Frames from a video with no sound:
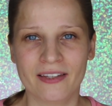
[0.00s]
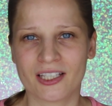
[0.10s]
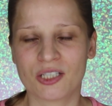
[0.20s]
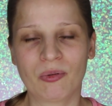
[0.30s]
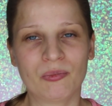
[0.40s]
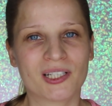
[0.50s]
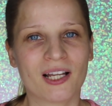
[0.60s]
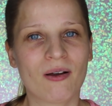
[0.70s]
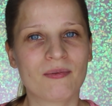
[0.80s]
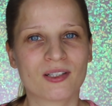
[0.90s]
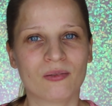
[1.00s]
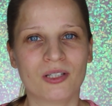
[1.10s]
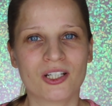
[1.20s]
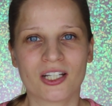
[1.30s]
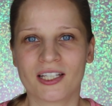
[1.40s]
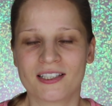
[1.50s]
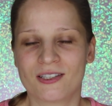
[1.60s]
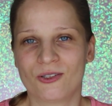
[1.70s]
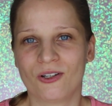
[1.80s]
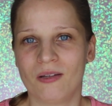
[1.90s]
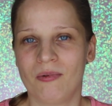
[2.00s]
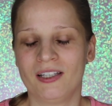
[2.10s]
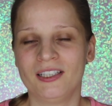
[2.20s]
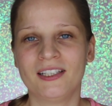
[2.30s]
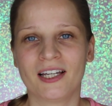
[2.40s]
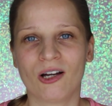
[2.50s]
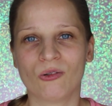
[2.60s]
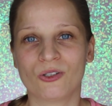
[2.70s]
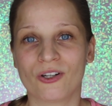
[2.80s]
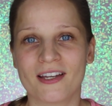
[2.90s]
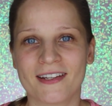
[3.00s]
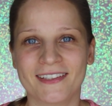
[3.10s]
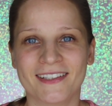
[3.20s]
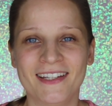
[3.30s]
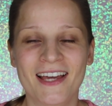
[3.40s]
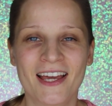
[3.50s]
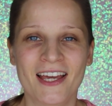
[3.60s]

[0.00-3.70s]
Także pomyślałam sobie, że jest to chyba ideał drogeryjny